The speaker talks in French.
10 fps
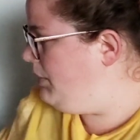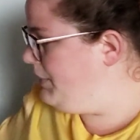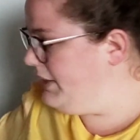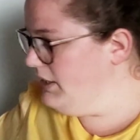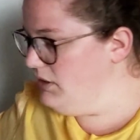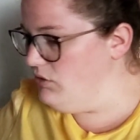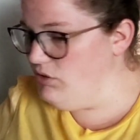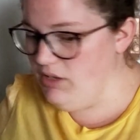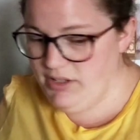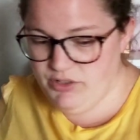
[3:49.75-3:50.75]
Après,
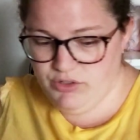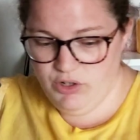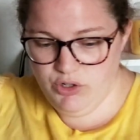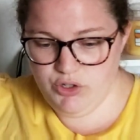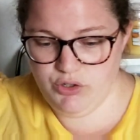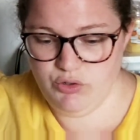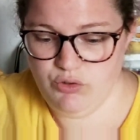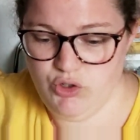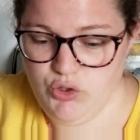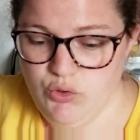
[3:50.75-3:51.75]
la seule
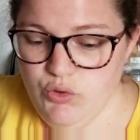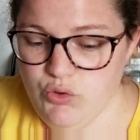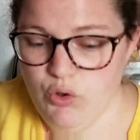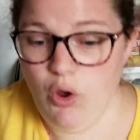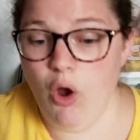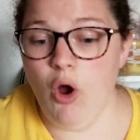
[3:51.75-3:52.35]
chose